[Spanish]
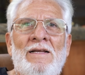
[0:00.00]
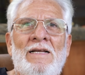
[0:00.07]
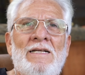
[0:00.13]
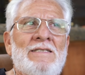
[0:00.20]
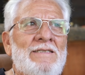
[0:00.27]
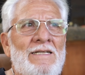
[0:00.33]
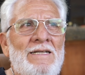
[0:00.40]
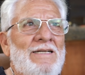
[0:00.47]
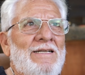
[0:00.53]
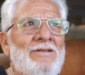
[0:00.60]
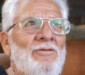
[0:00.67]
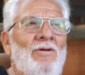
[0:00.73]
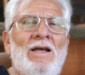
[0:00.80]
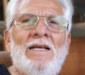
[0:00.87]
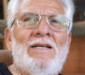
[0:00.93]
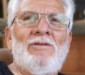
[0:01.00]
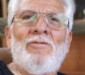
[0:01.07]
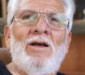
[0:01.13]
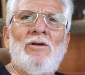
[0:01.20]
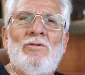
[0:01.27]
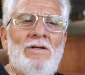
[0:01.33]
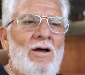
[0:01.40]
Este, no, hay, no
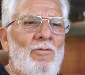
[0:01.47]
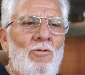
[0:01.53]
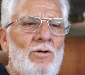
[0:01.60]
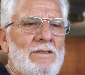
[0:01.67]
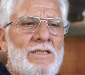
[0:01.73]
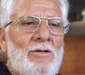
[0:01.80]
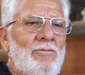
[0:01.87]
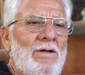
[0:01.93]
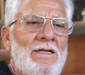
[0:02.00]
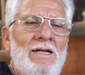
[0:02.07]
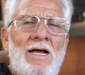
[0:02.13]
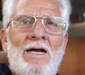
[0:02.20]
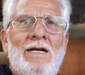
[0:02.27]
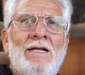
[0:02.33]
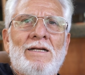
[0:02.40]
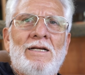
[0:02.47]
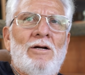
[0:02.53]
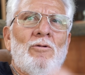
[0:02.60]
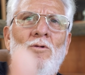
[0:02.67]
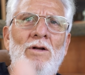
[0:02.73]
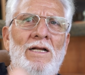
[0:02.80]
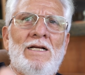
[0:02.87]
hay una bolsa, no hay nada que
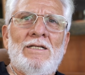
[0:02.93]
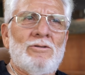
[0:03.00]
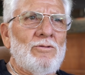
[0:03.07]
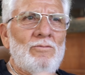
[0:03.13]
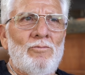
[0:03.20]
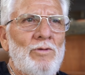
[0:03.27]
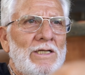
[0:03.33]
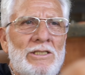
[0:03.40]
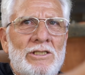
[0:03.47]
regule, es un buen